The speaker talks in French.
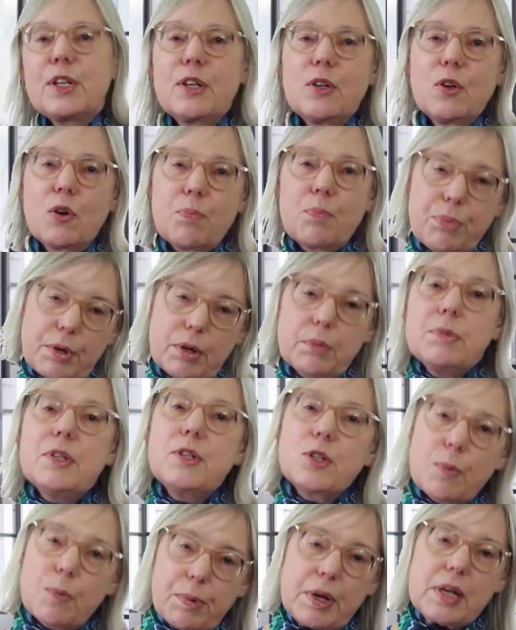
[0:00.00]
qui ont permis
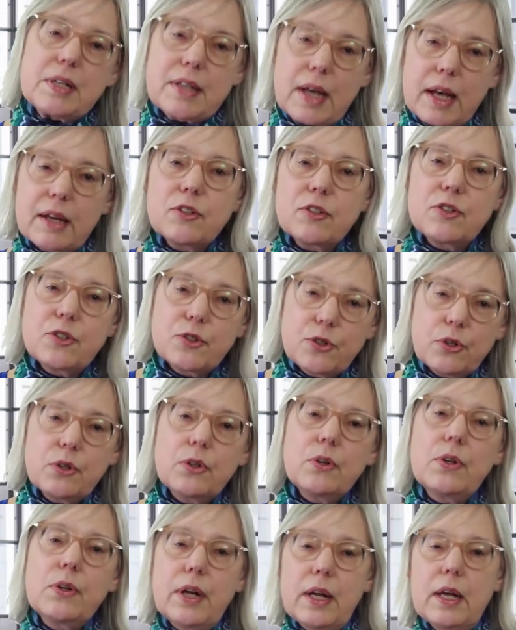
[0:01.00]
ce passage
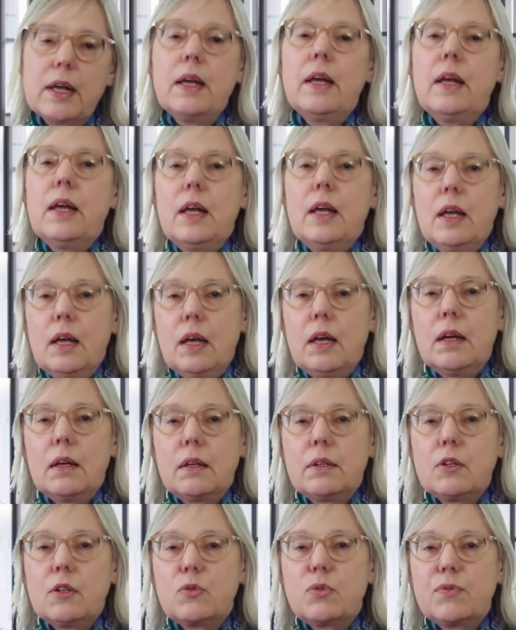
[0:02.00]
de,
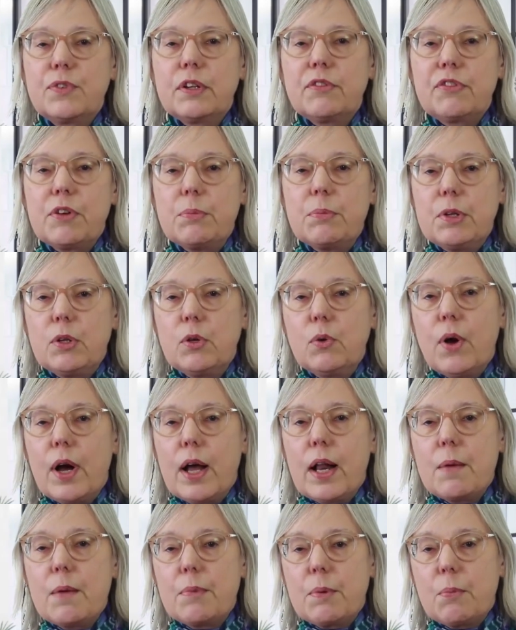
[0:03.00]
euh, de souvenirs familiaux
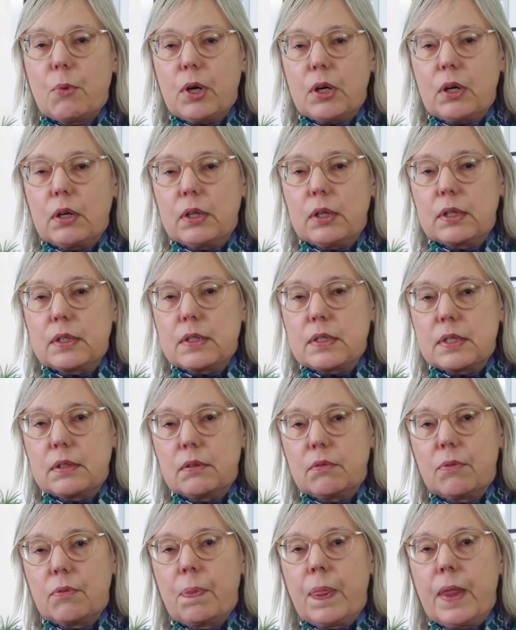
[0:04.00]
à la mémoire collective.